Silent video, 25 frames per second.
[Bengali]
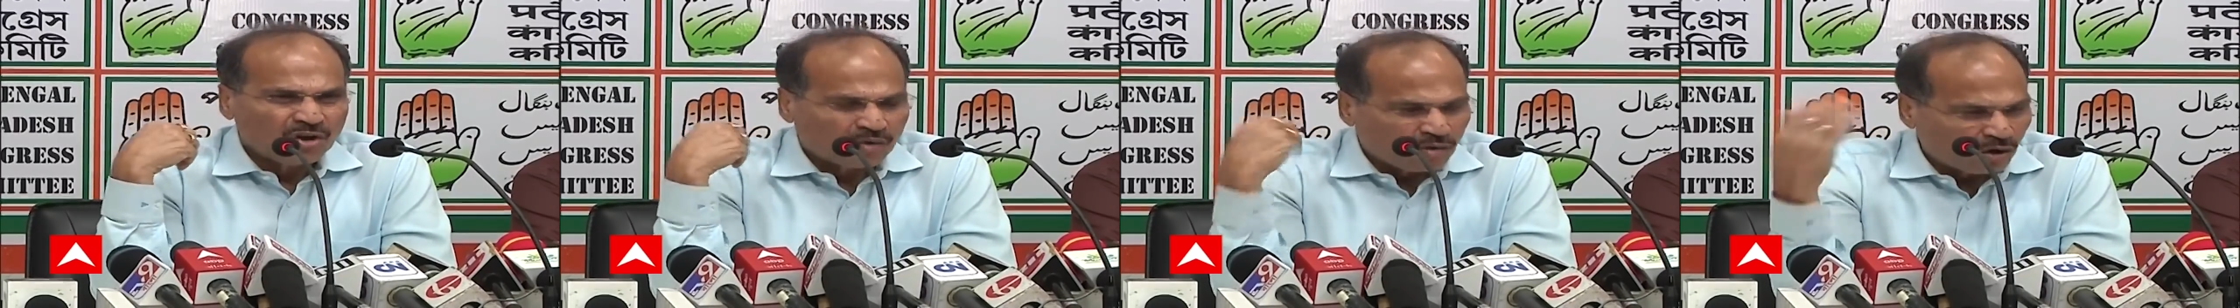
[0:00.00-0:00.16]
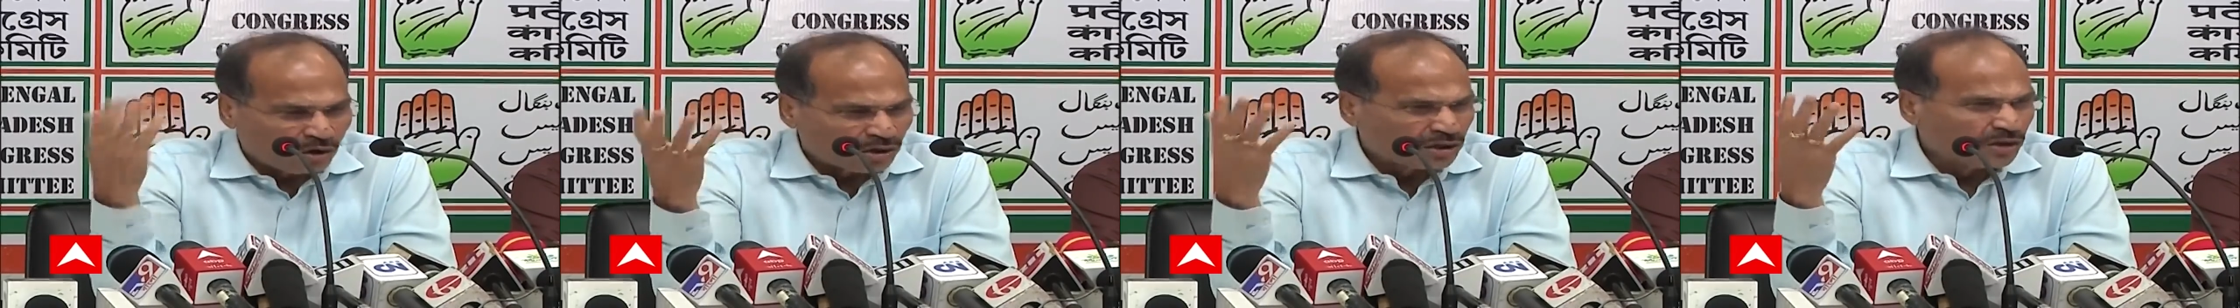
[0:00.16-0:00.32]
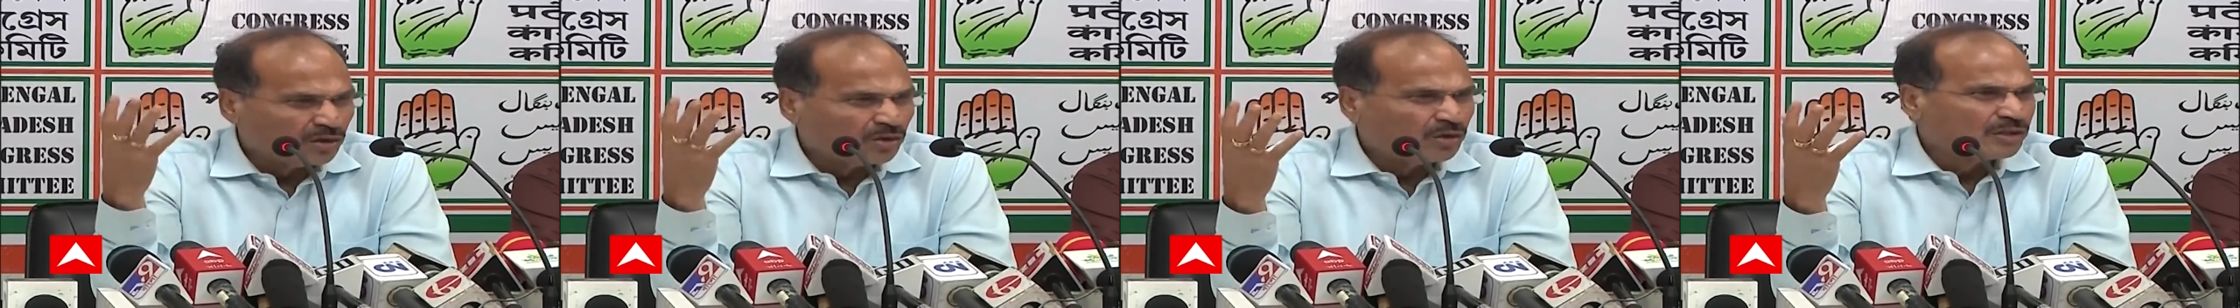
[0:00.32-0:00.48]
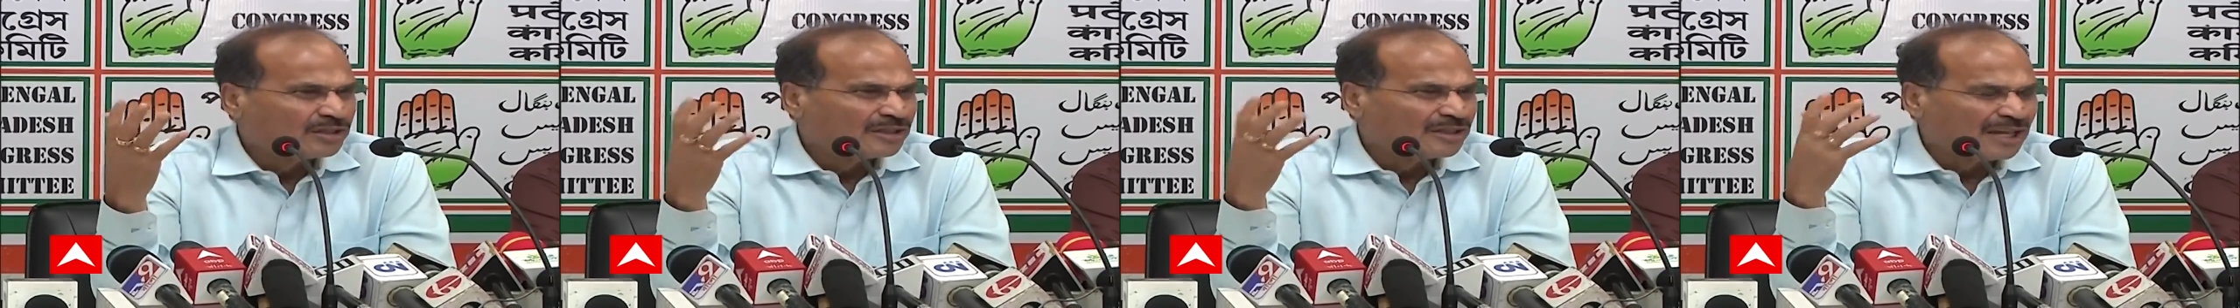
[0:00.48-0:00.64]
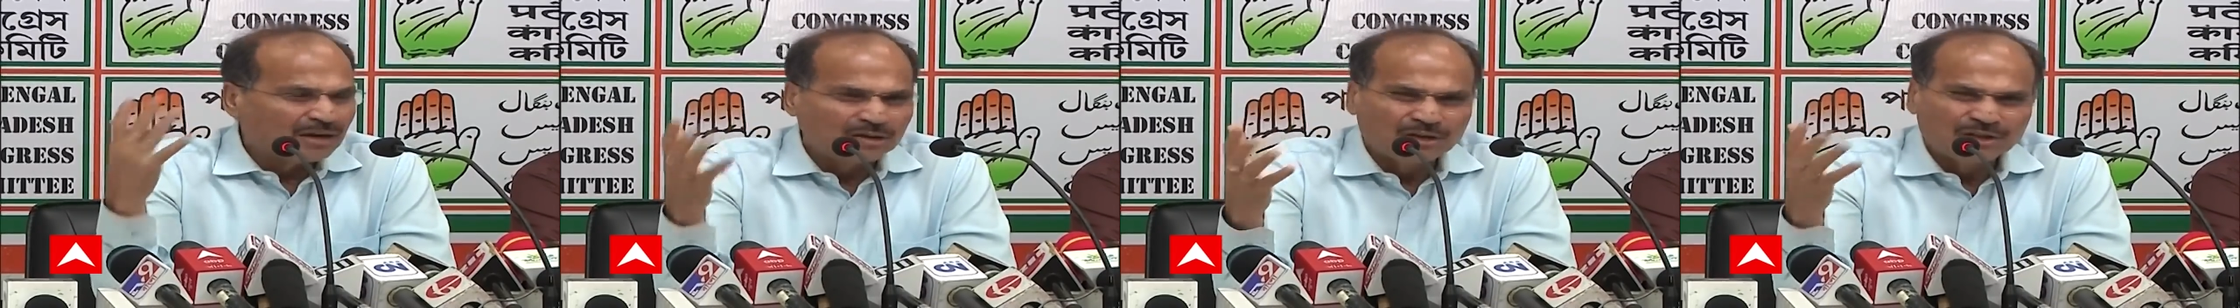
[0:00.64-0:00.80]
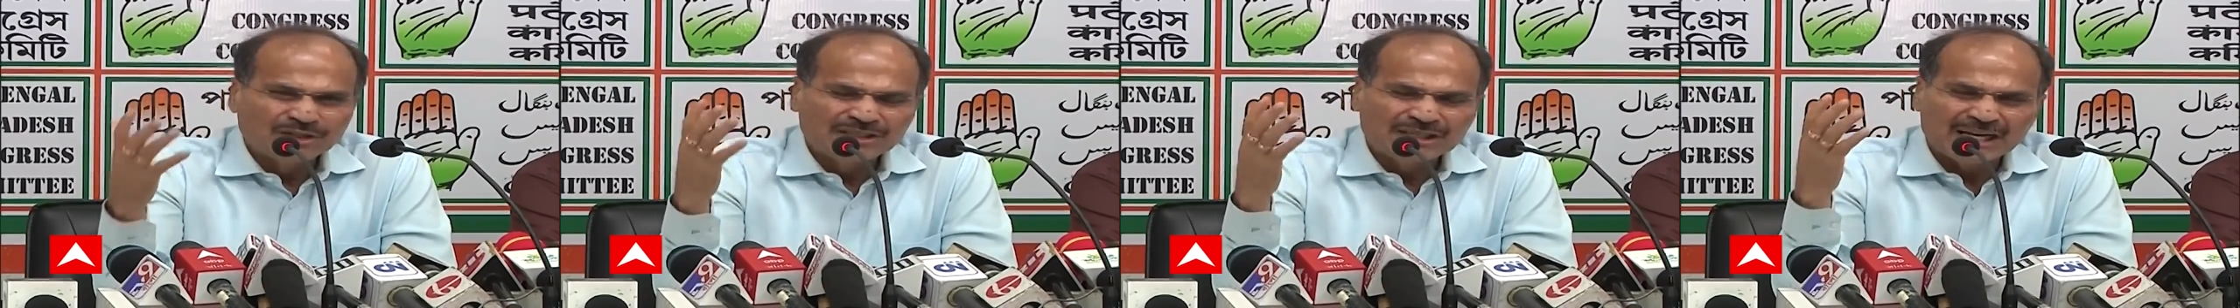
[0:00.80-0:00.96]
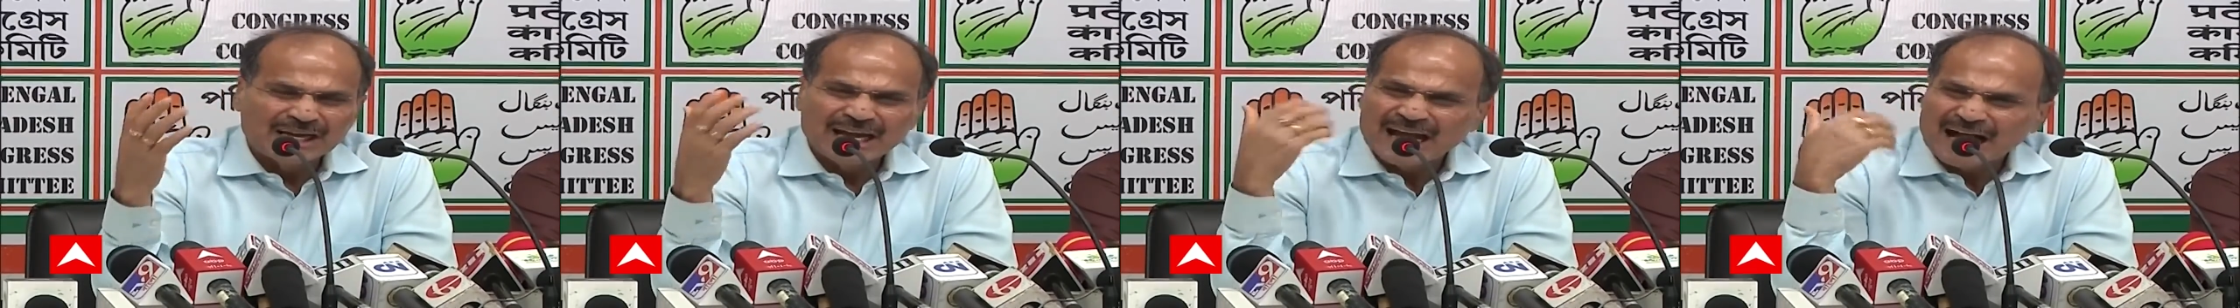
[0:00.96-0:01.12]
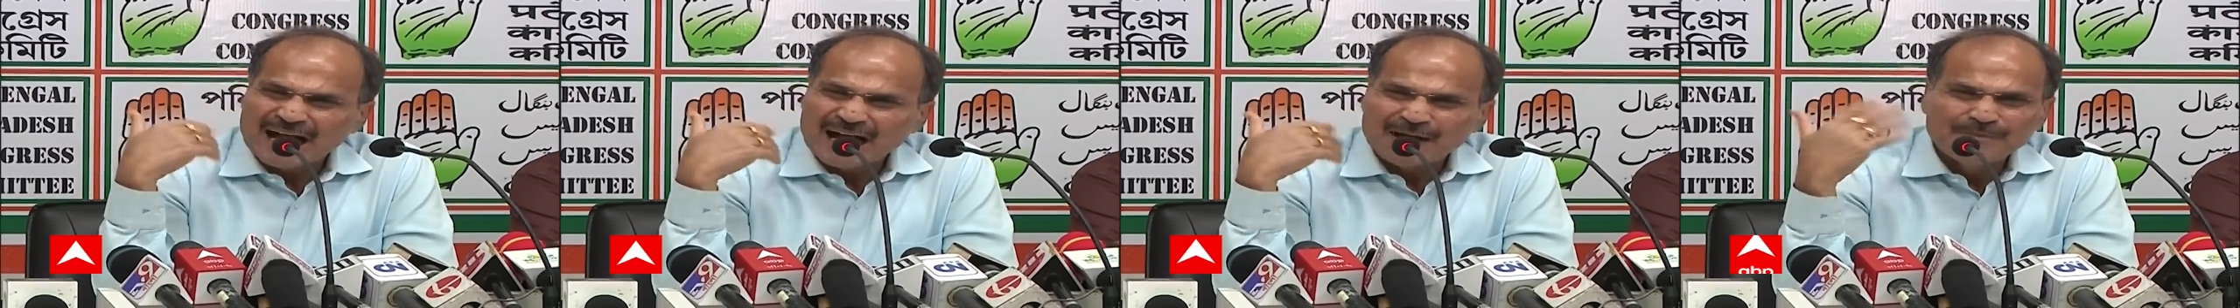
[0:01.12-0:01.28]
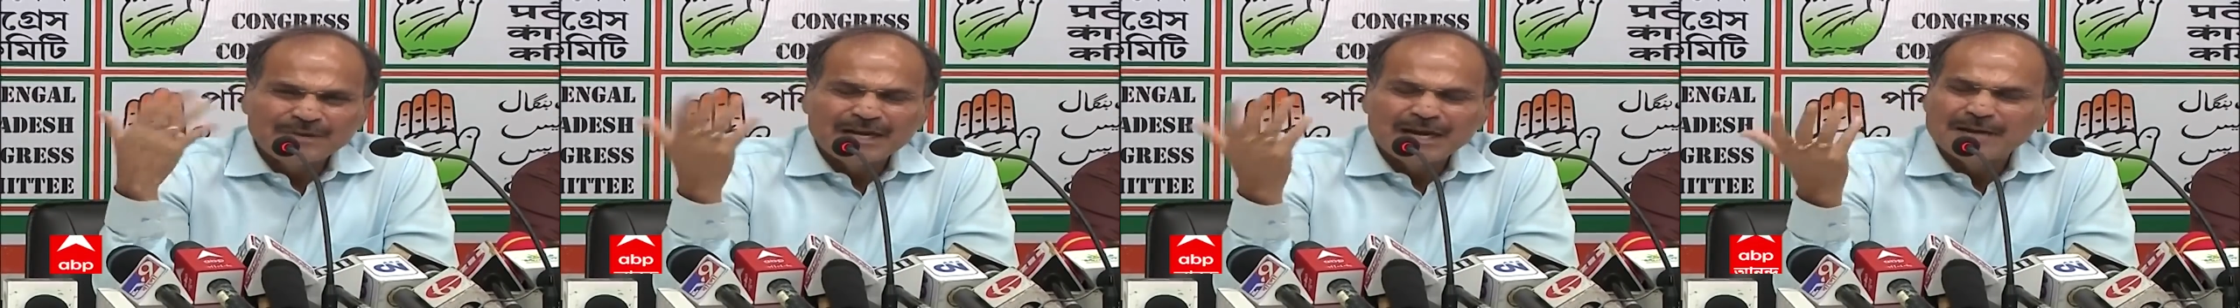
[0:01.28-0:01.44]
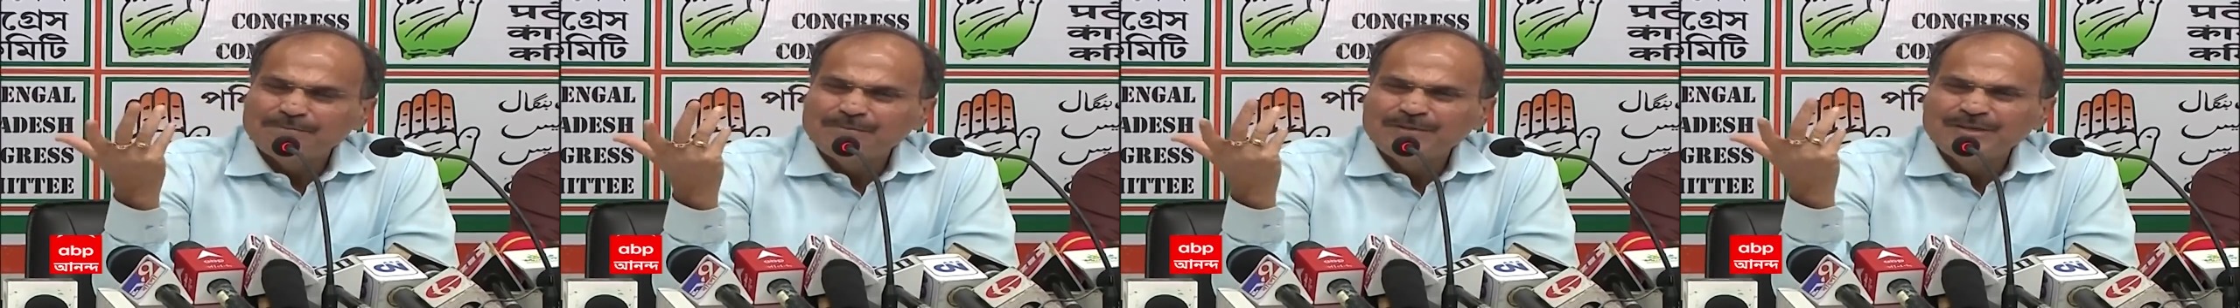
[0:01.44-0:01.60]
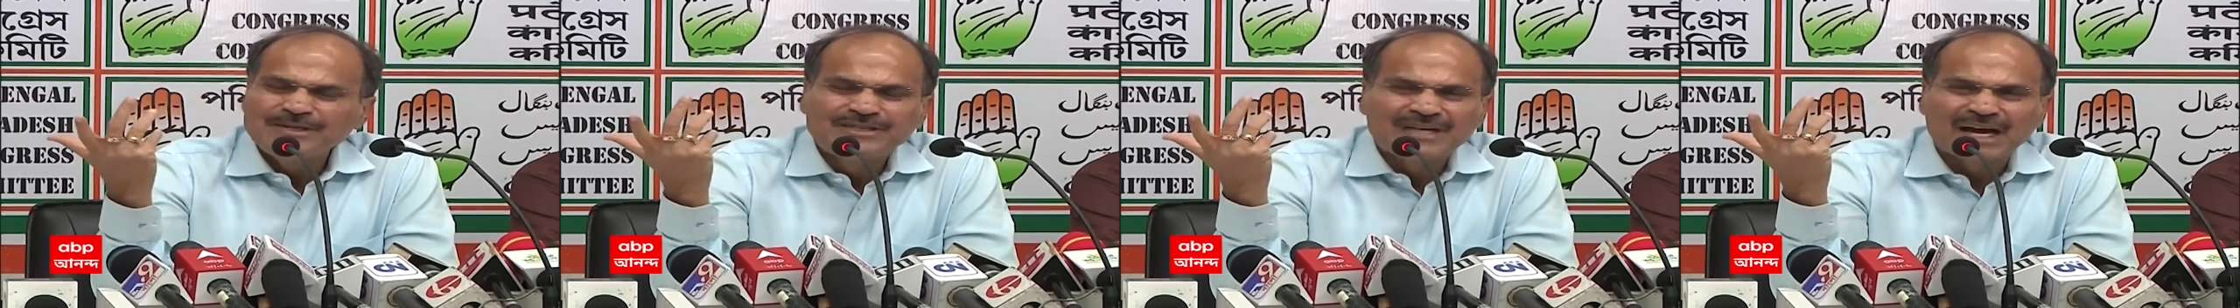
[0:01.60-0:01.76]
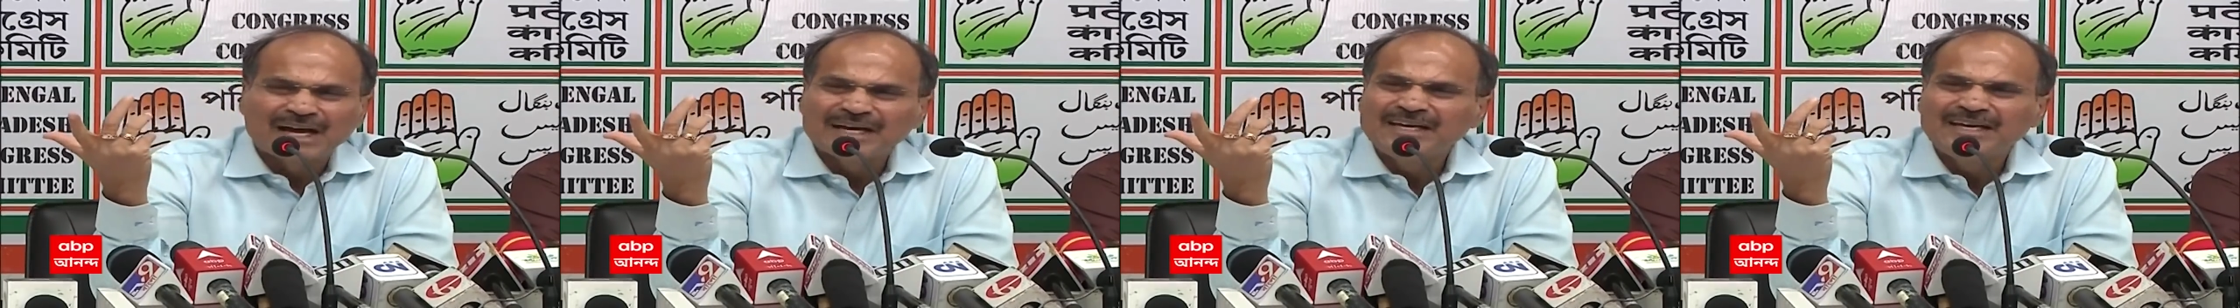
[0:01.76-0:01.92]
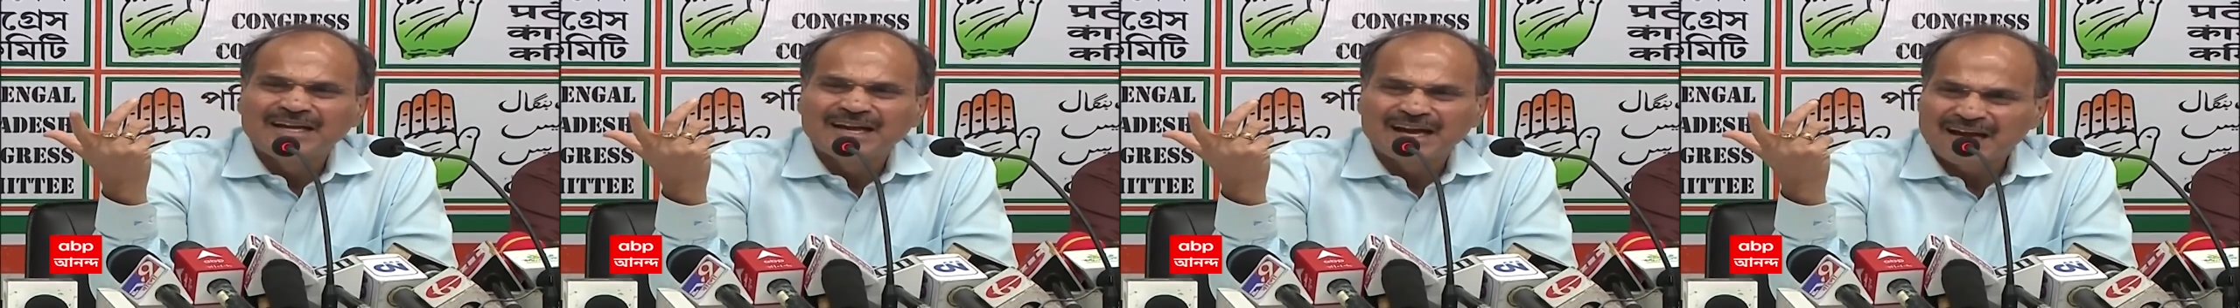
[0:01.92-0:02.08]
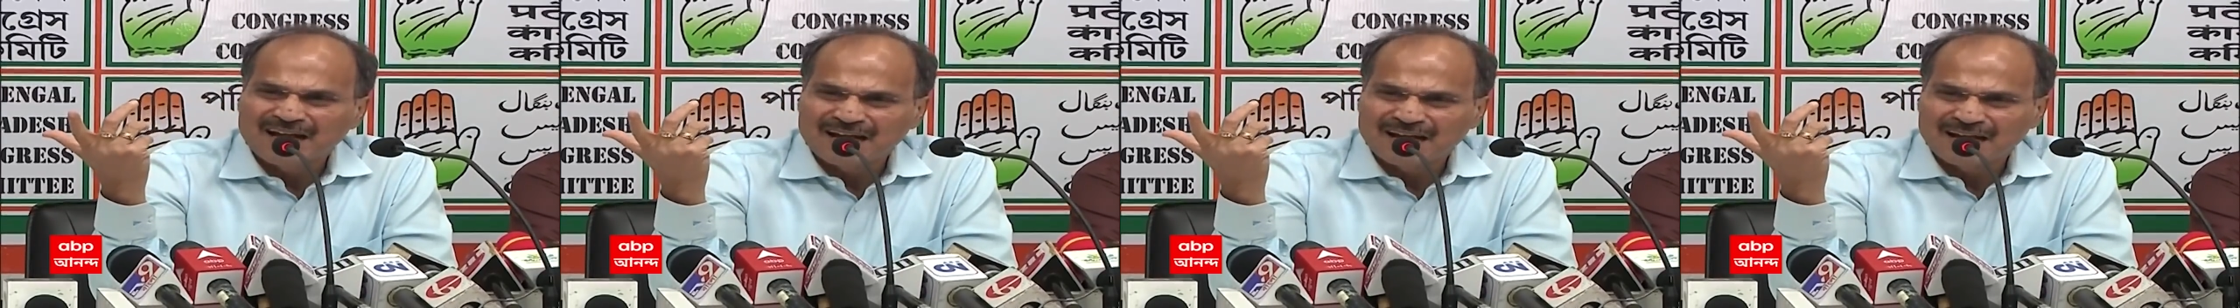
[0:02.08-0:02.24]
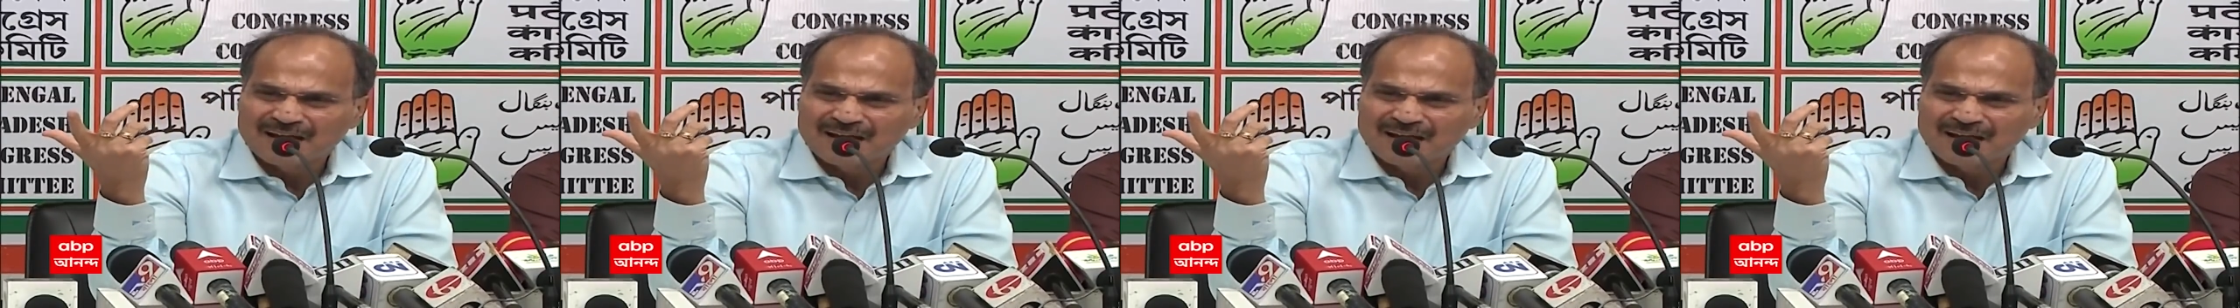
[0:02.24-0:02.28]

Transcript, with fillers: কত হত্যা হচ্ছে আমি আপনি জানি না